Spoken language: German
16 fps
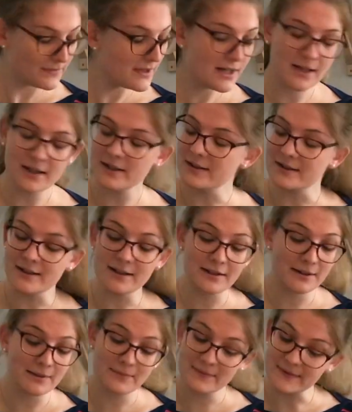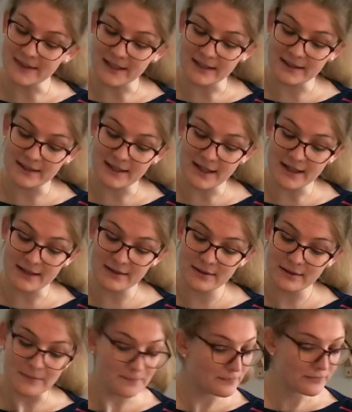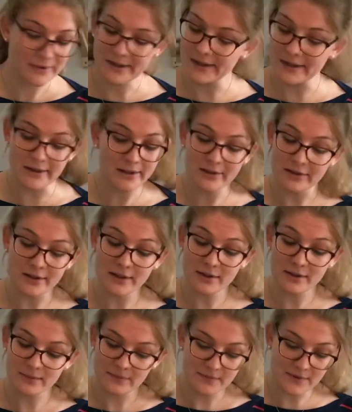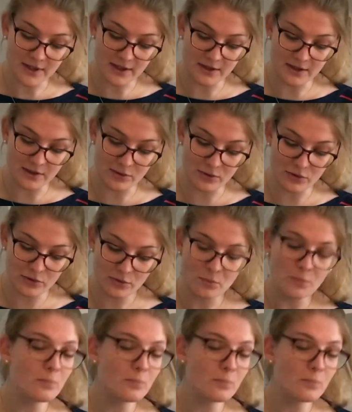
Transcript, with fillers: Ich nicht, sagte die Ente. Ich nicht, sagte der Hund.